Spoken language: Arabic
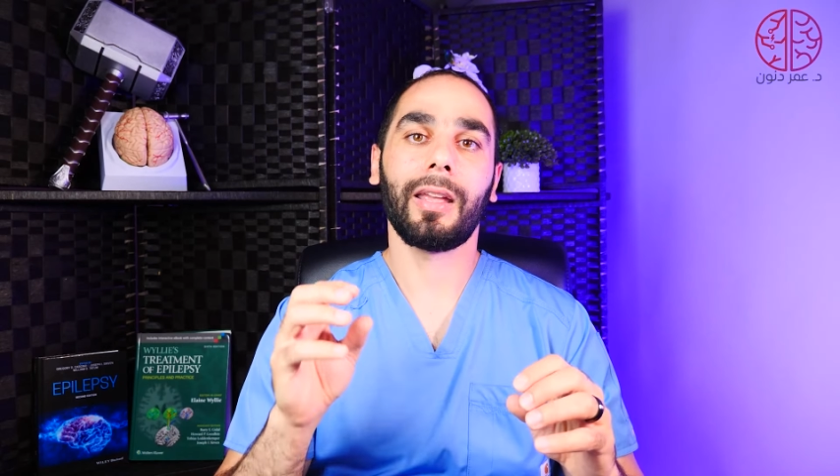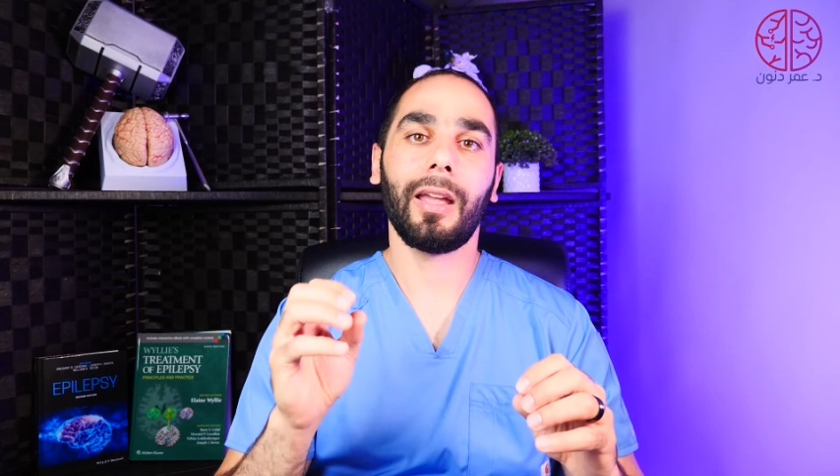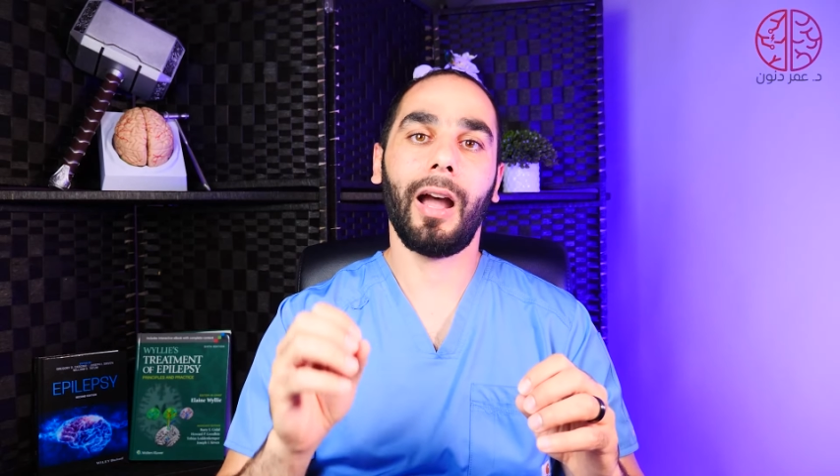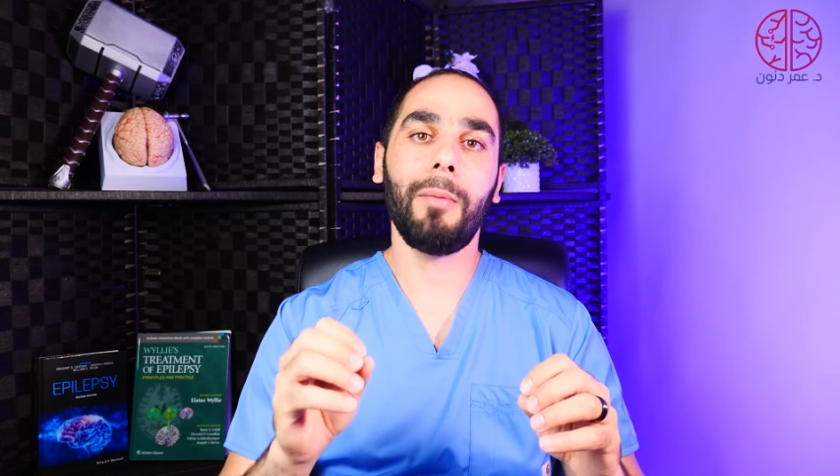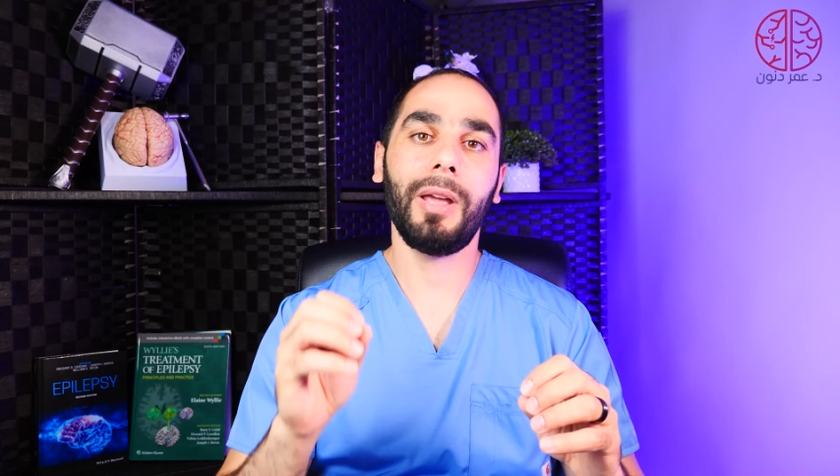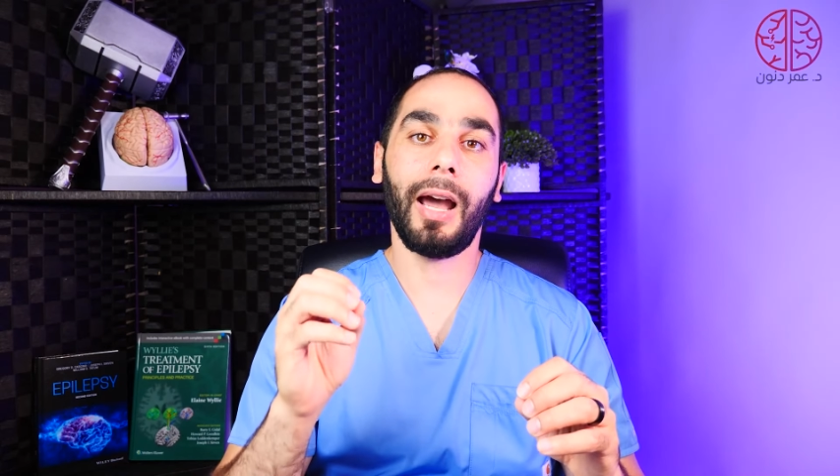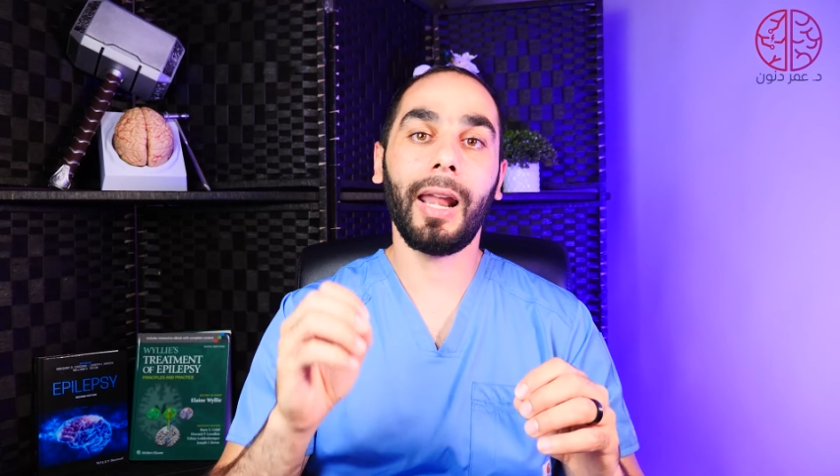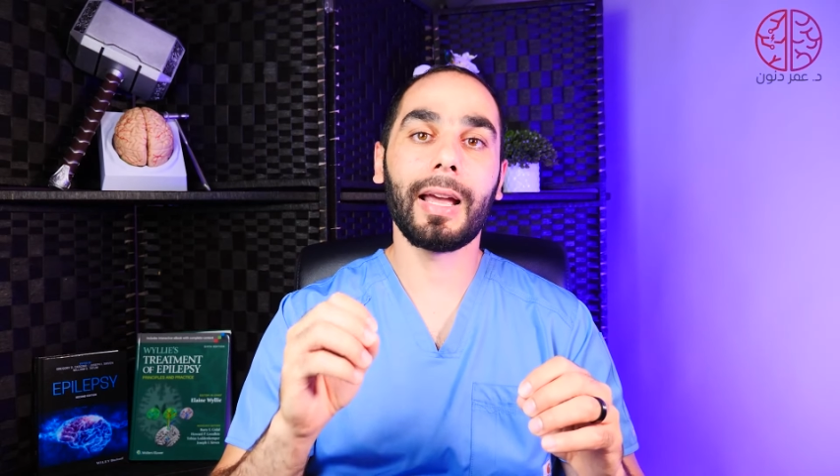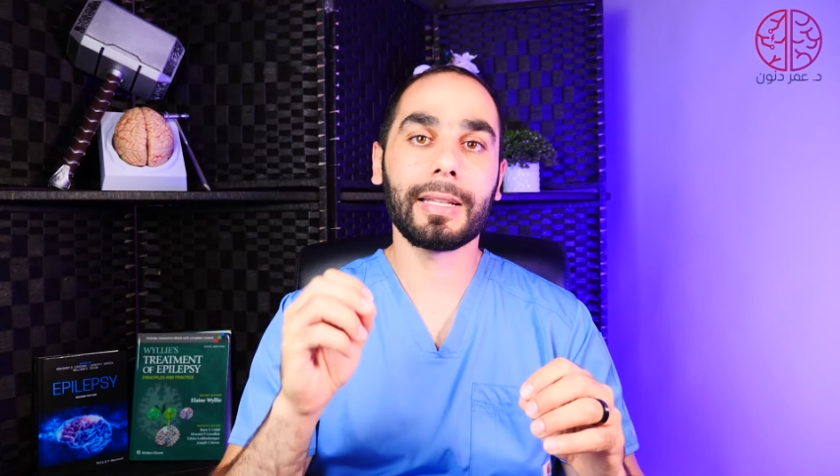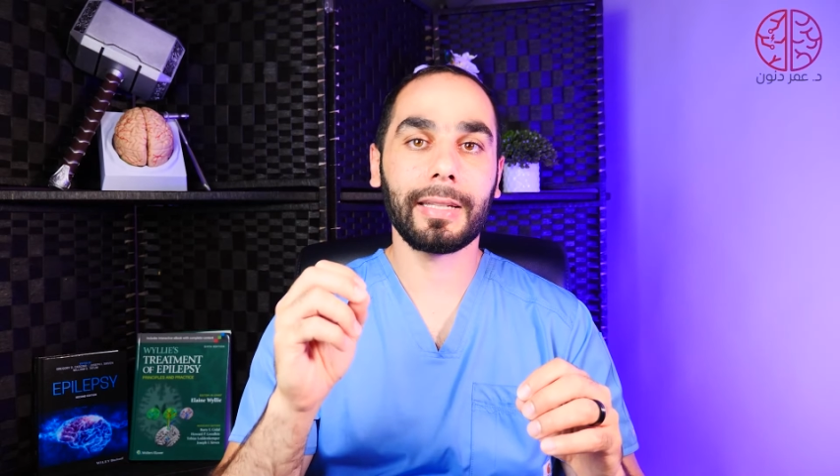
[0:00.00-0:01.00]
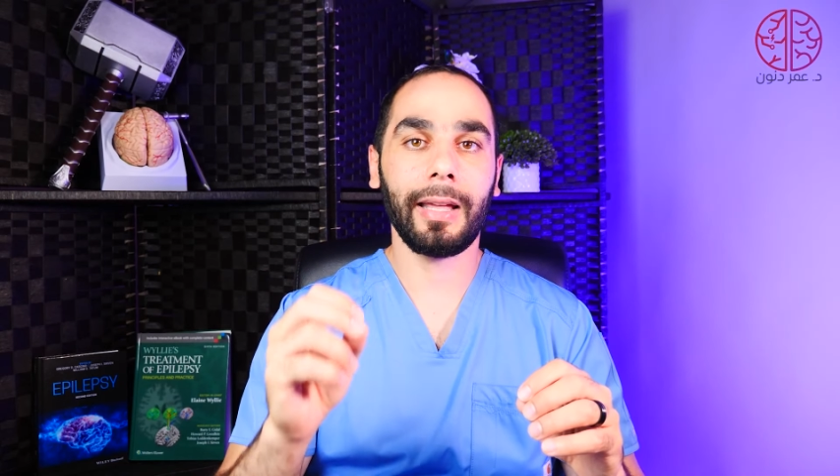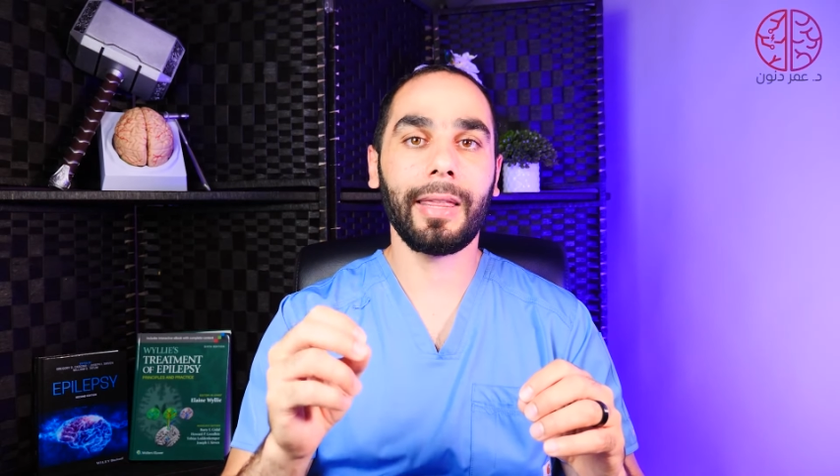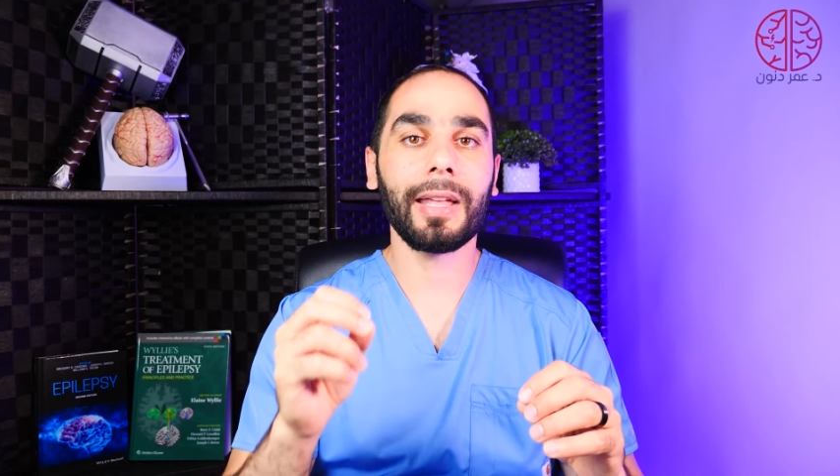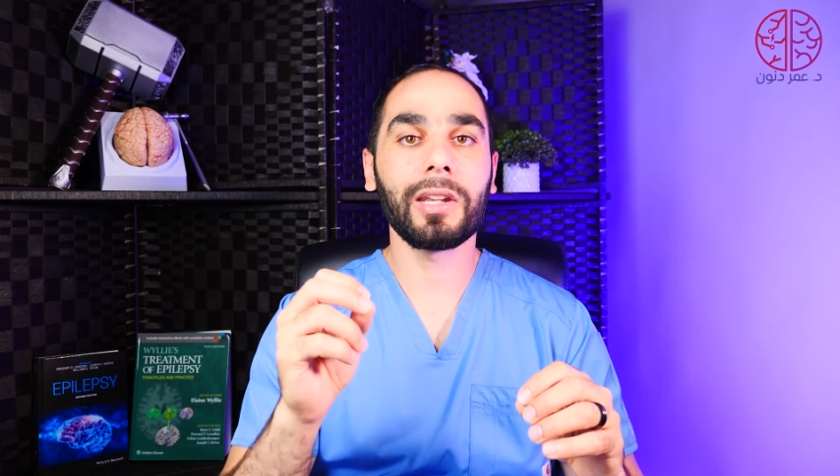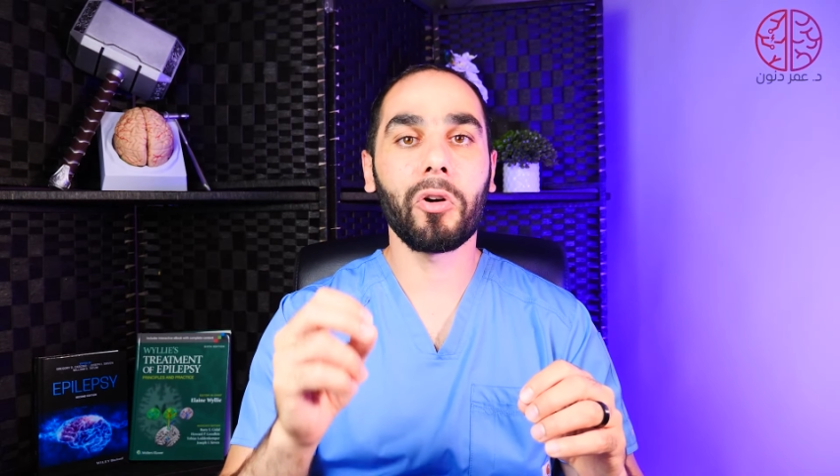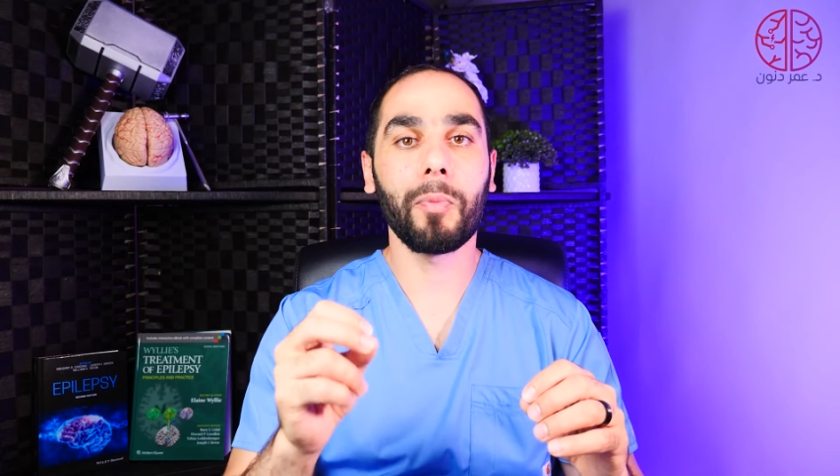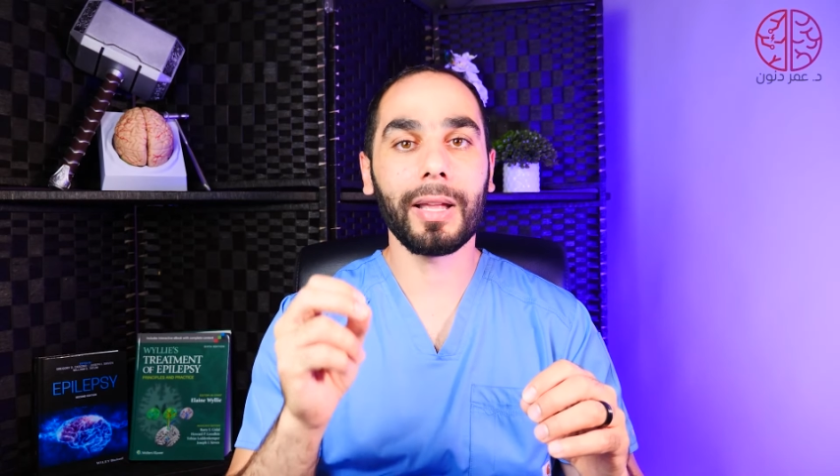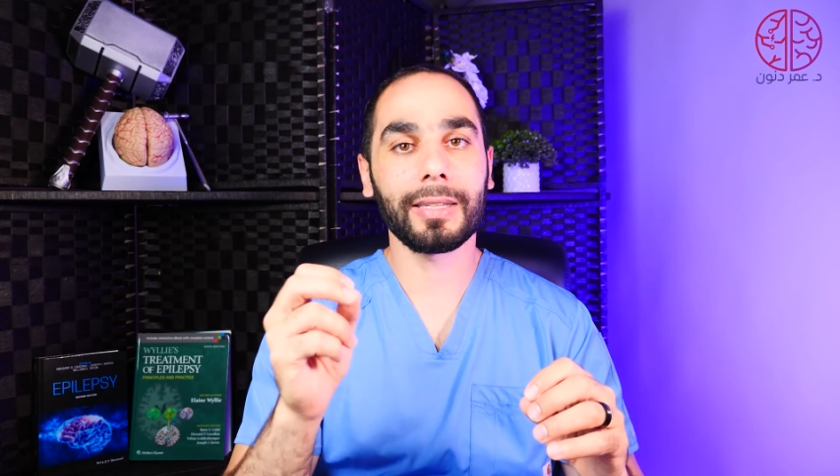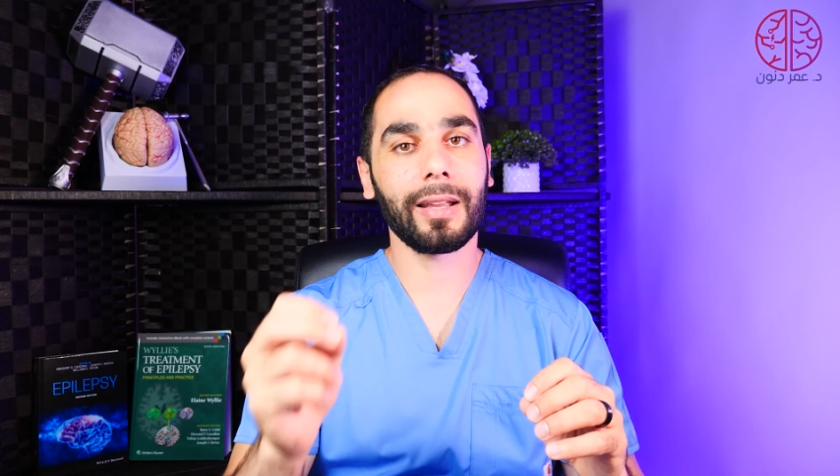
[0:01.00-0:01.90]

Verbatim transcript: عمل على استحداث نوبات